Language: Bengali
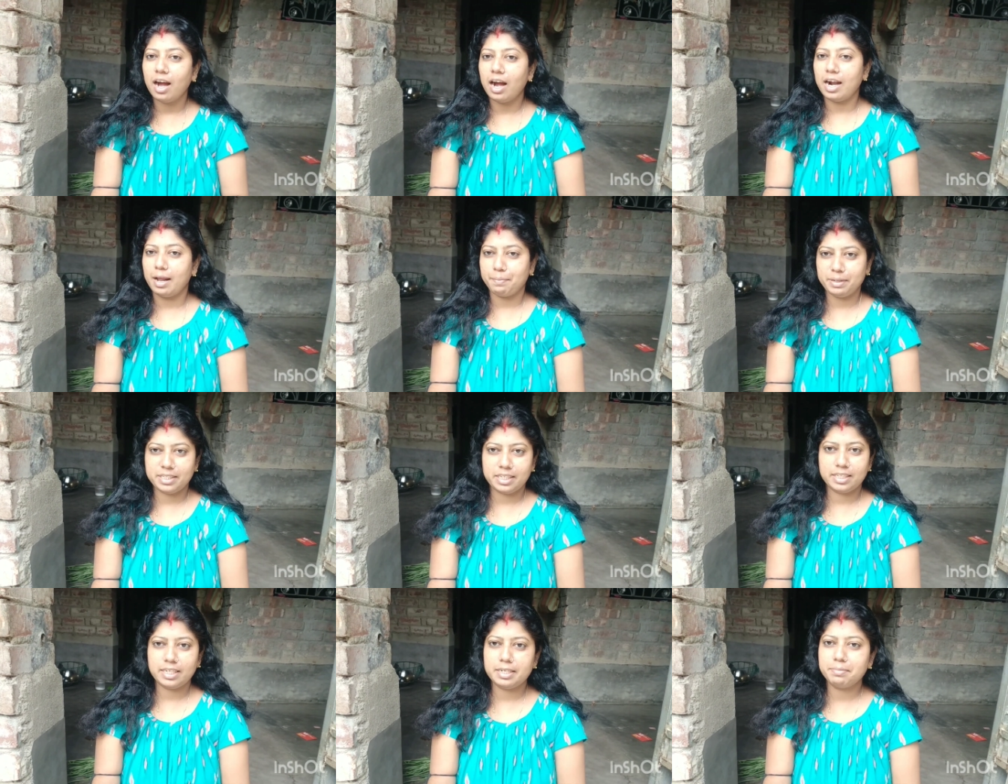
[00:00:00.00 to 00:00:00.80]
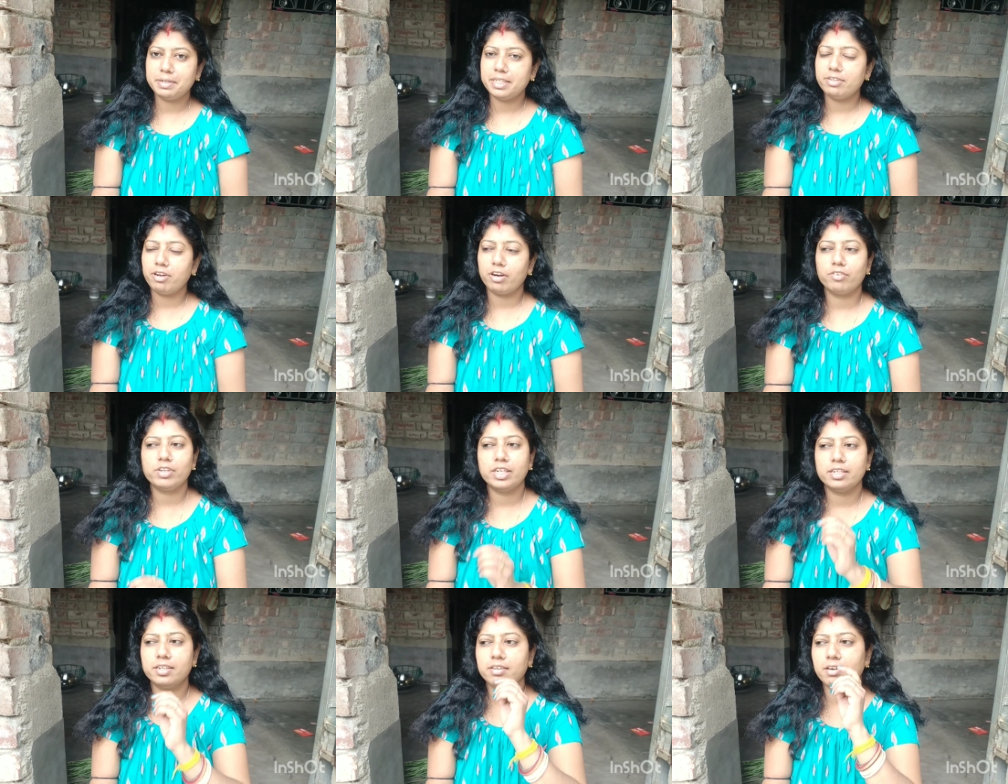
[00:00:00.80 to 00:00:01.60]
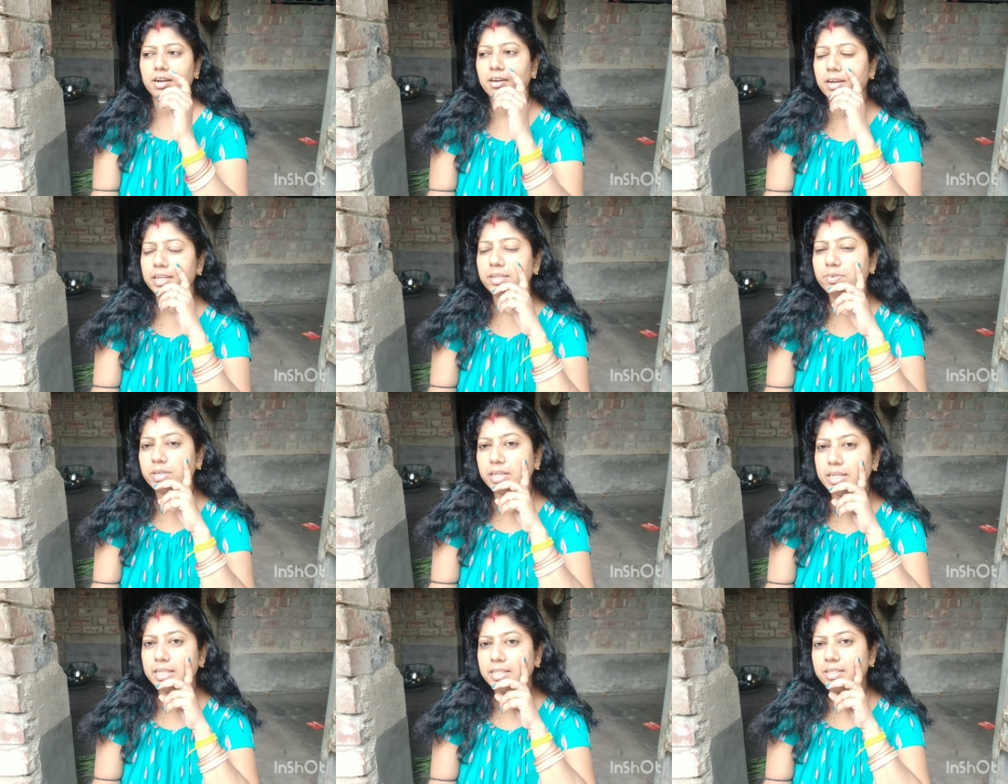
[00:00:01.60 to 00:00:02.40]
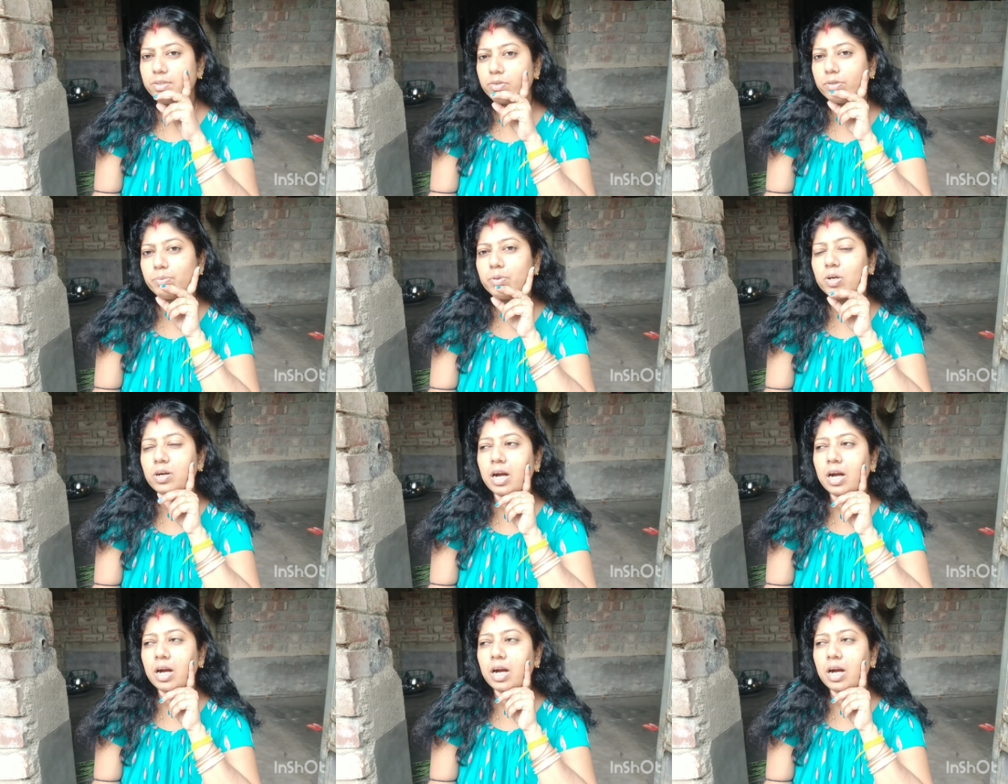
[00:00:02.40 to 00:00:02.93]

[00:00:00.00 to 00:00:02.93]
আর আমার চ্যানেলের ভিডিও এখন এডিট করা হয়নি ওটা এডিট করব